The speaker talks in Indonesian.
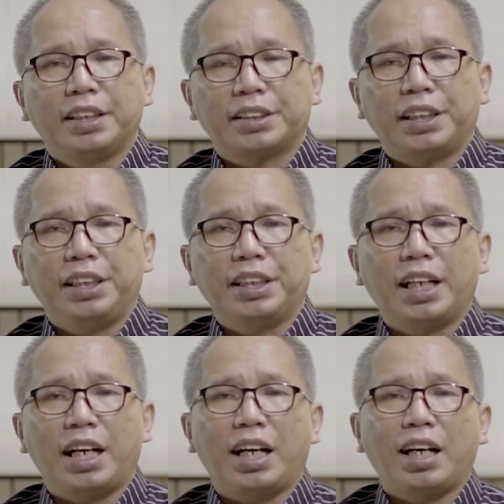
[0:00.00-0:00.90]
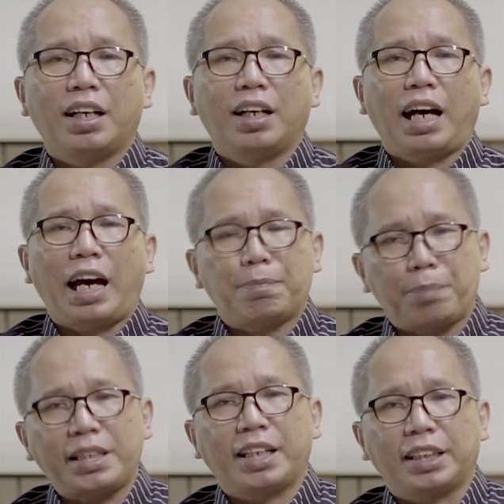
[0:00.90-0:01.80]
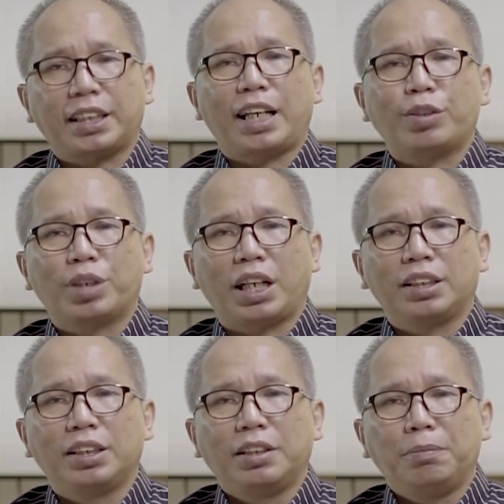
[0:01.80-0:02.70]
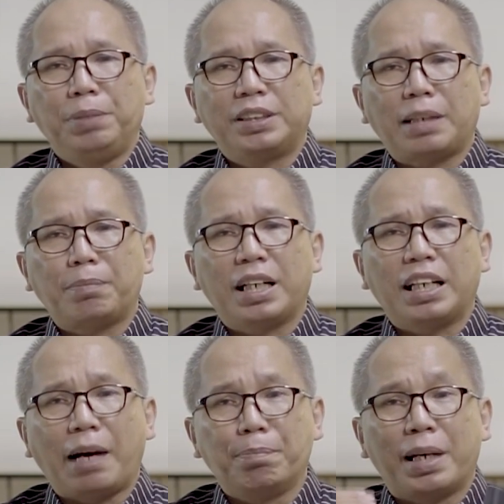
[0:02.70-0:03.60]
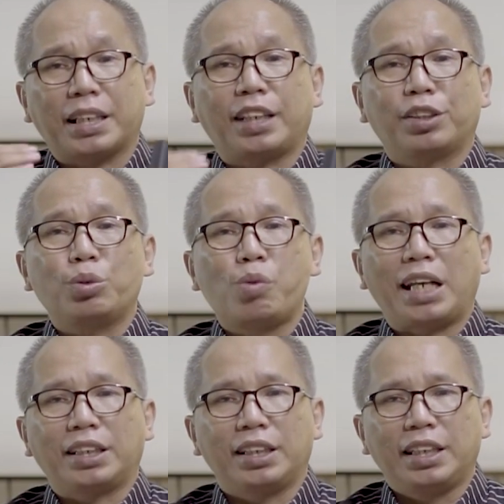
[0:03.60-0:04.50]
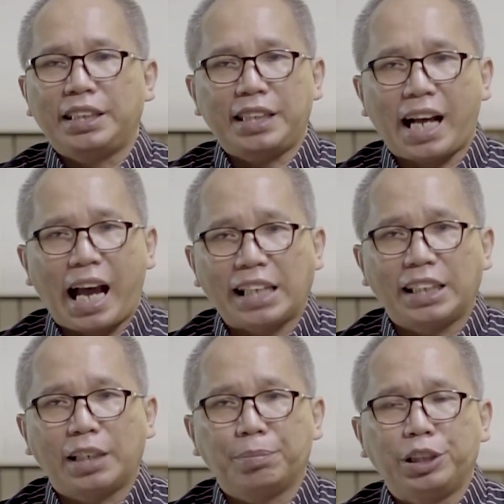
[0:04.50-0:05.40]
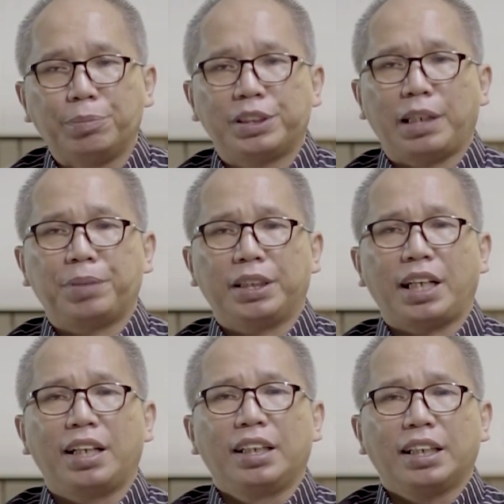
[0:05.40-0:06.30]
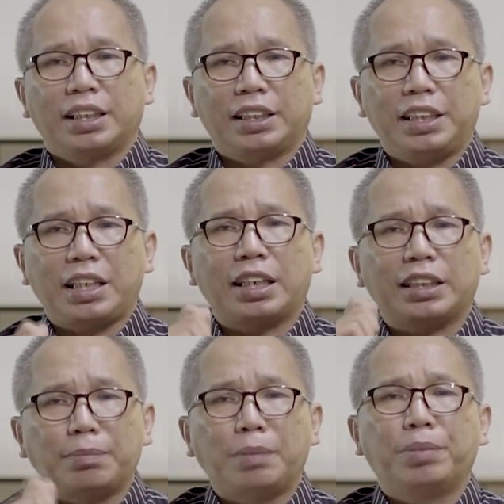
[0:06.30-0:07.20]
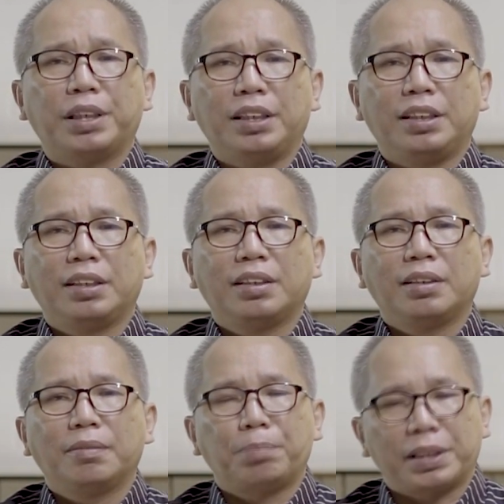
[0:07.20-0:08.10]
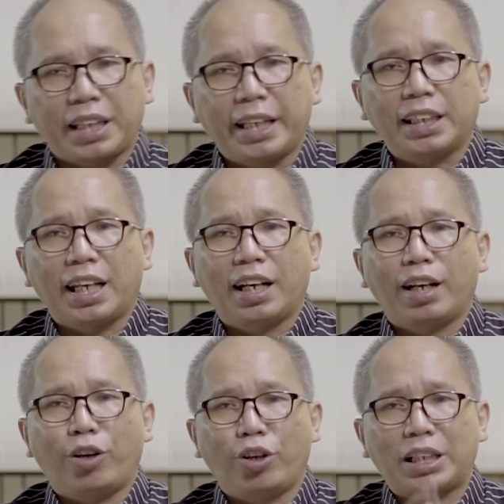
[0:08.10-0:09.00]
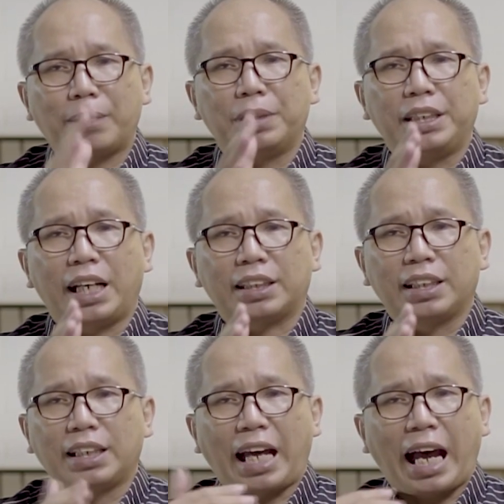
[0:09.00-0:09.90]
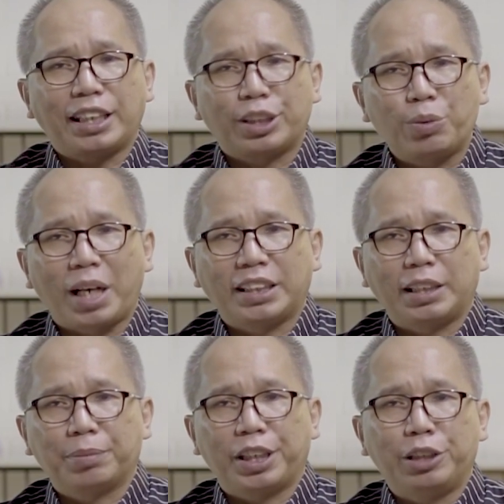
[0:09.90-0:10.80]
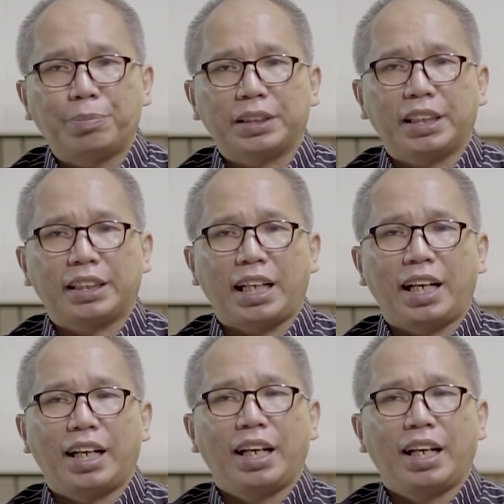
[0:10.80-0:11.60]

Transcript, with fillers: Sehingga apa yang kita lakukan bisa menggambarkan Tuhan yang ada dalam hidup setiap kita. Ketika kita memberi, Percayalah, orang melihat ada Tuhan dalam kehidupan kita.